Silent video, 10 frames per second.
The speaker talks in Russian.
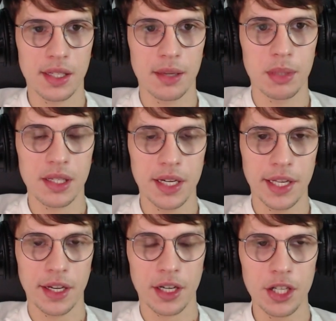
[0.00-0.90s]

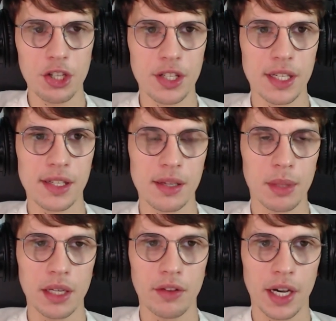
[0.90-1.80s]
обострение хронических
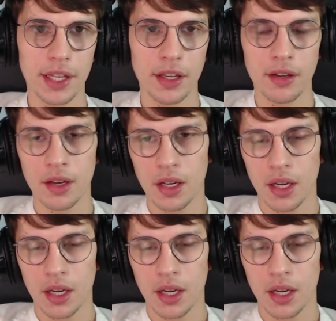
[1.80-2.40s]
заболеваний.